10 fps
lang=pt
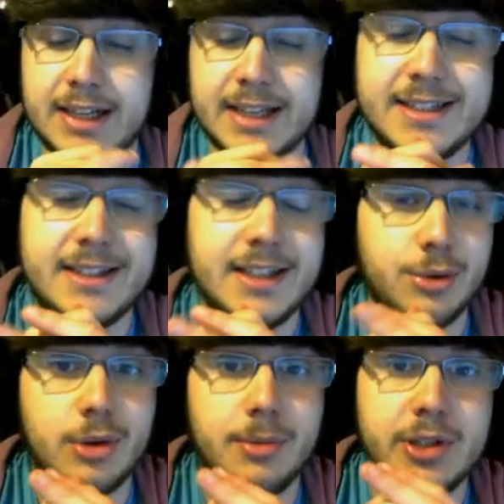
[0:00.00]
A CT,
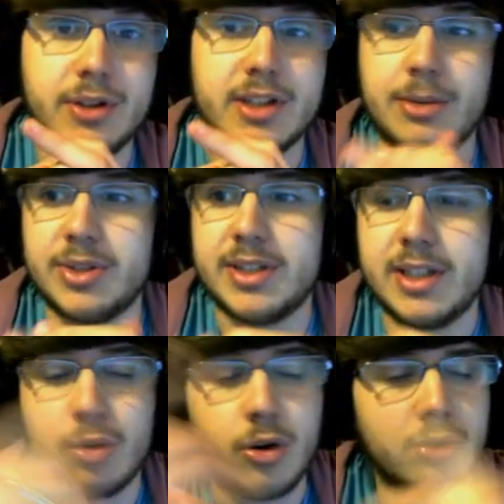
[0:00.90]
no Cobblestone, eles estavam a
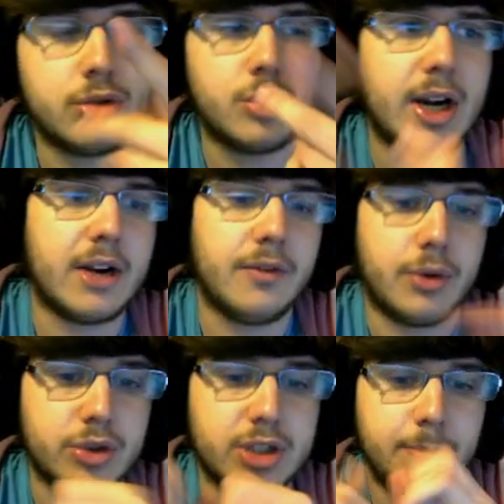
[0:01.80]
CT. Quando trocaram,
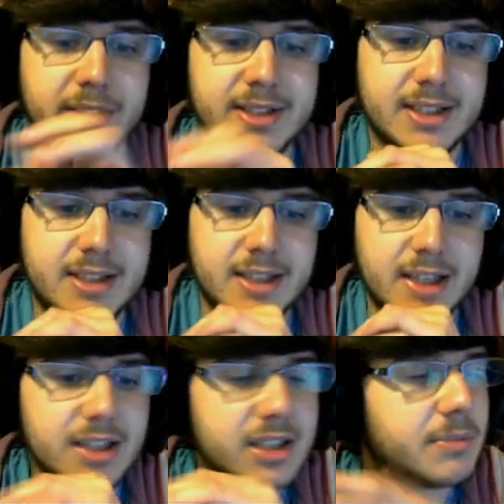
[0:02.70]
foram os Snip para CT,
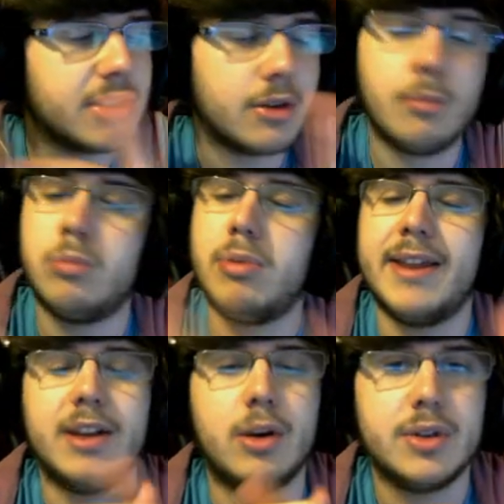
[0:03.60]
eles meteram
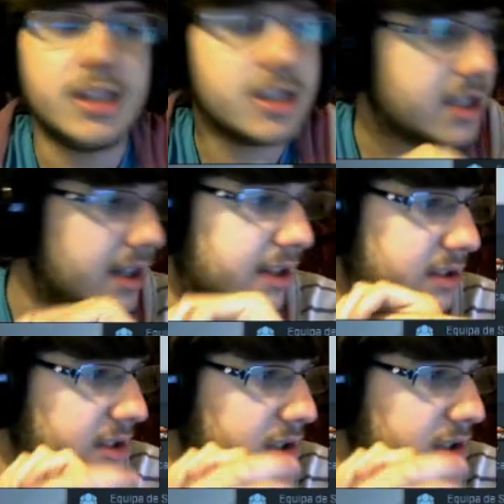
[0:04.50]
bué de rondas seguidas.